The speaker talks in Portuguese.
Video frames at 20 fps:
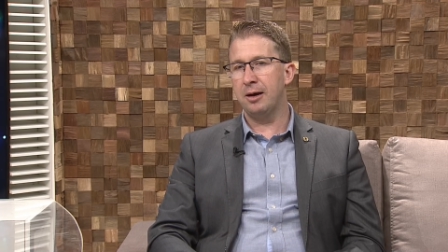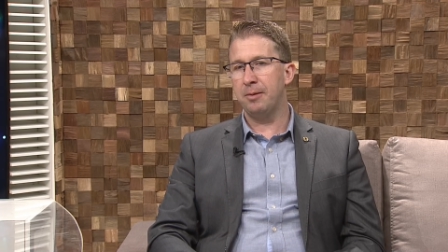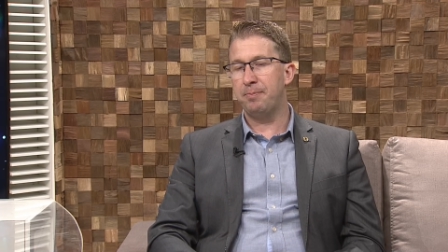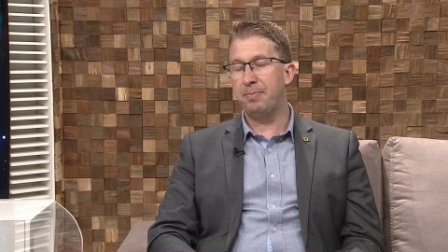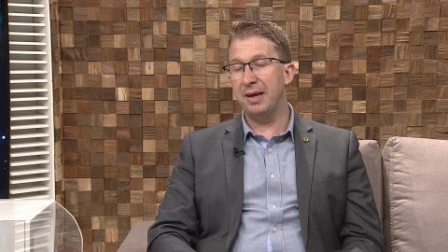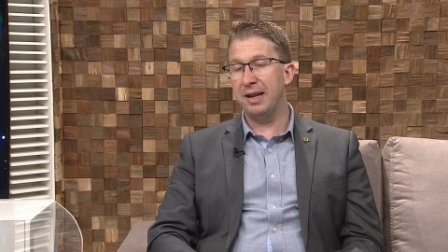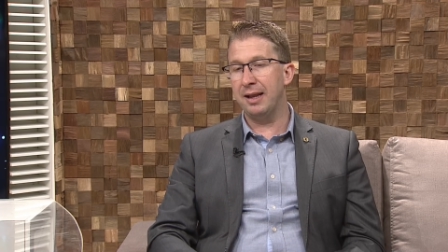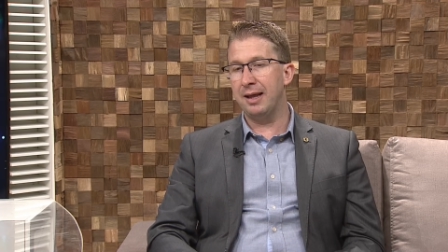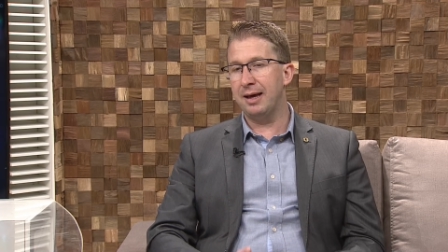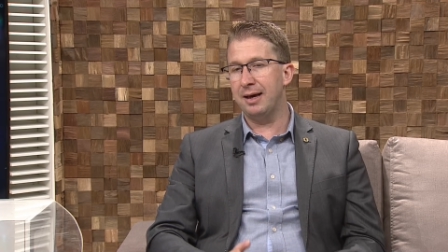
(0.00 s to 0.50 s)
uh,
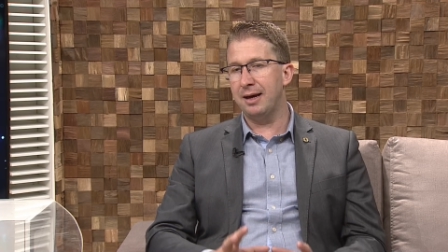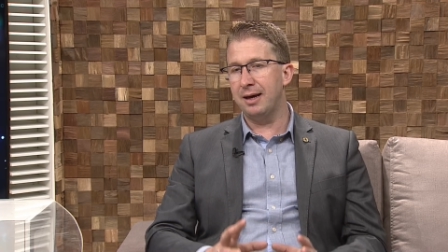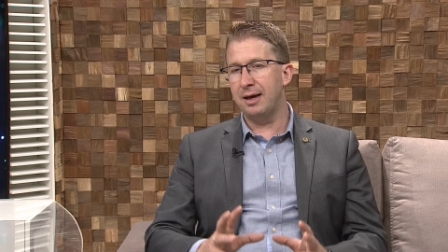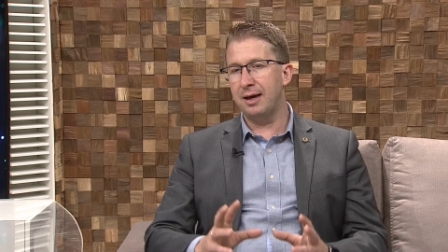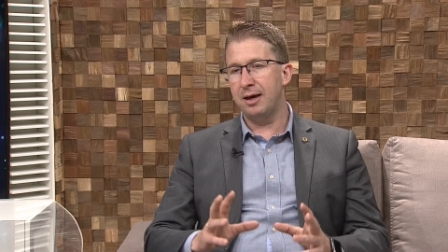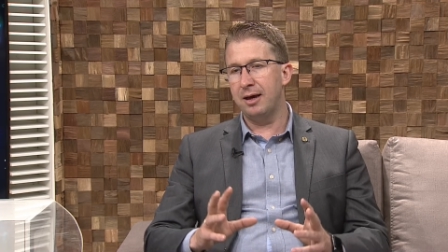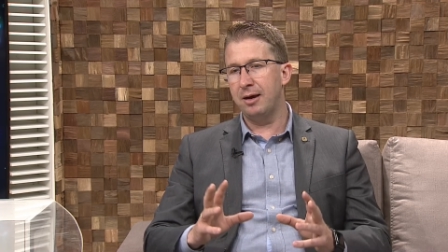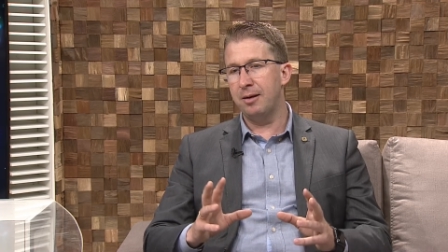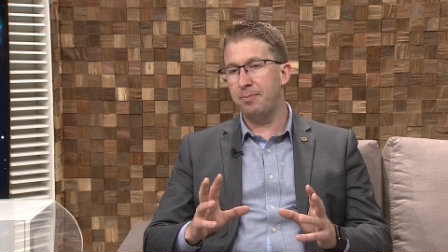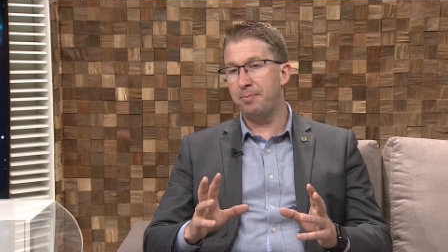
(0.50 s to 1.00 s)

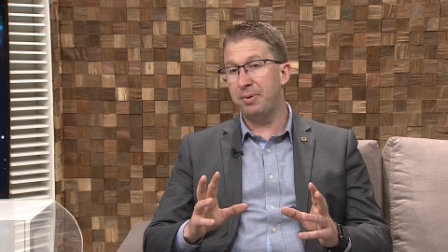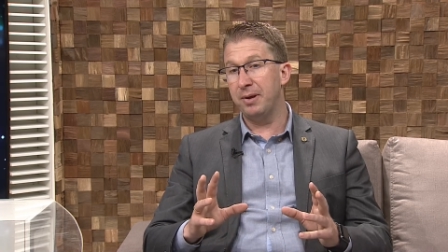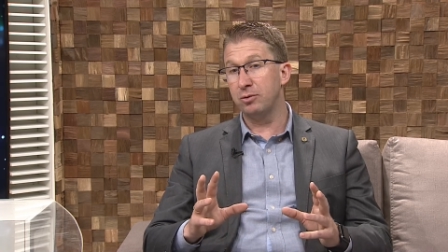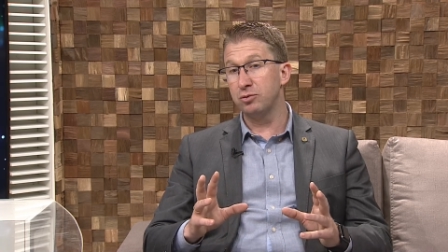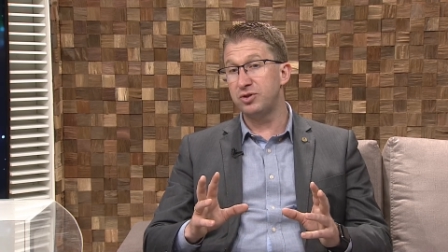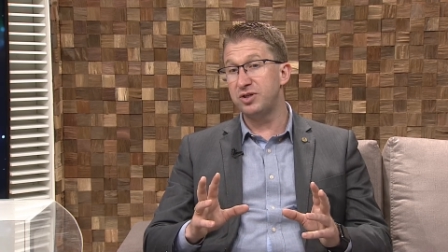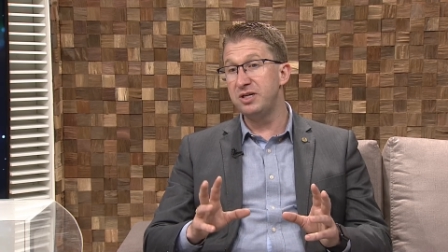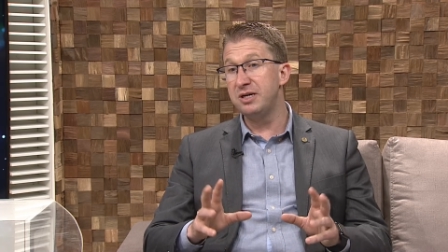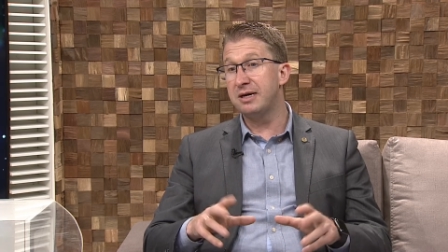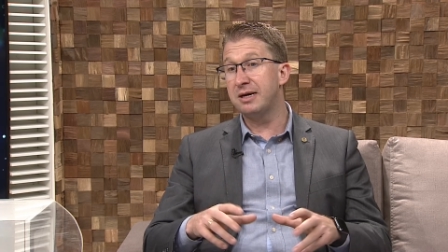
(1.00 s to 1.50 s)
pela,
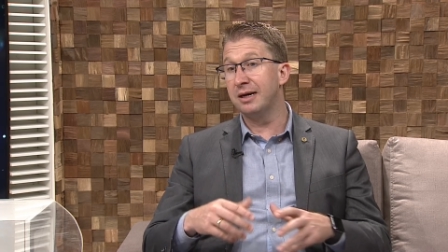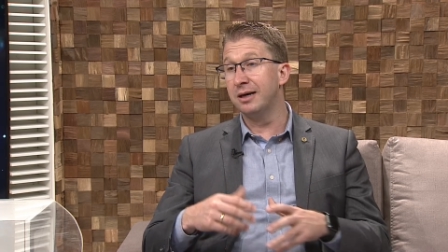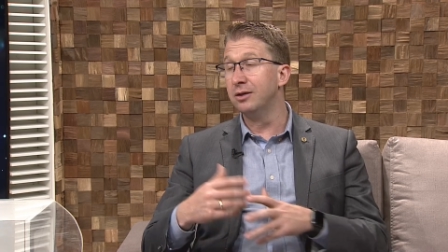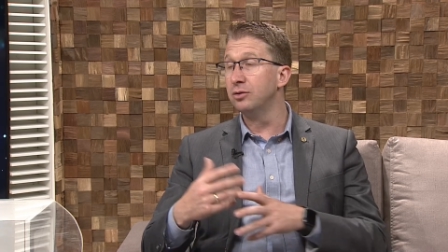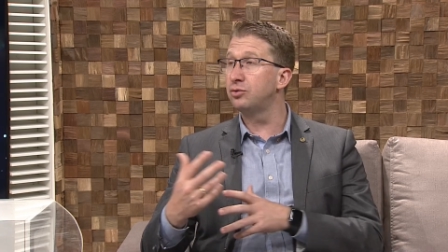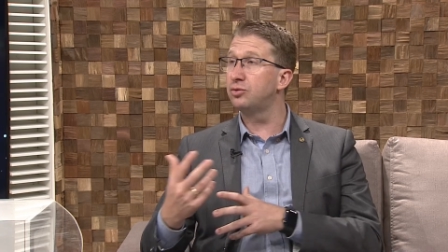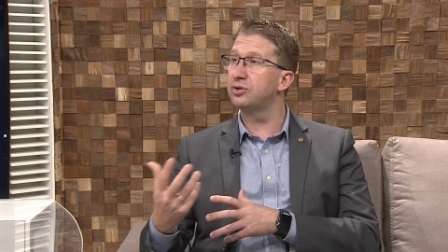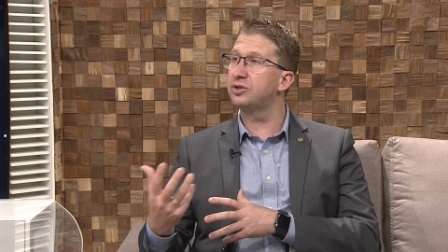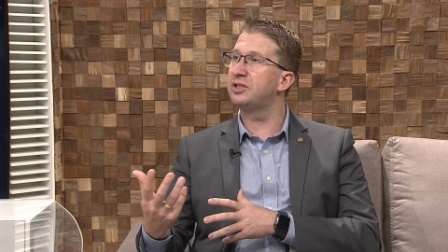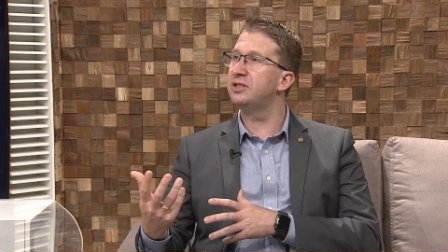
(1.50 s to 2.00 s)
pelos
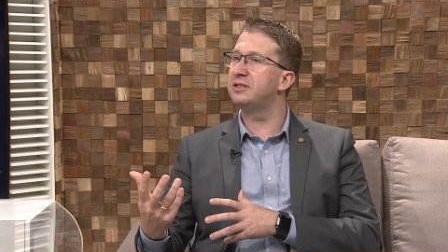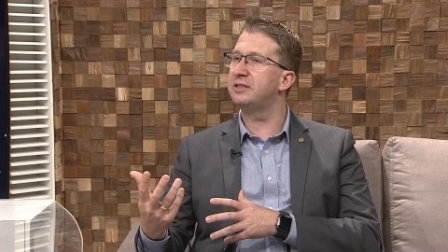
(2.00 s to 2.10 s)
encantos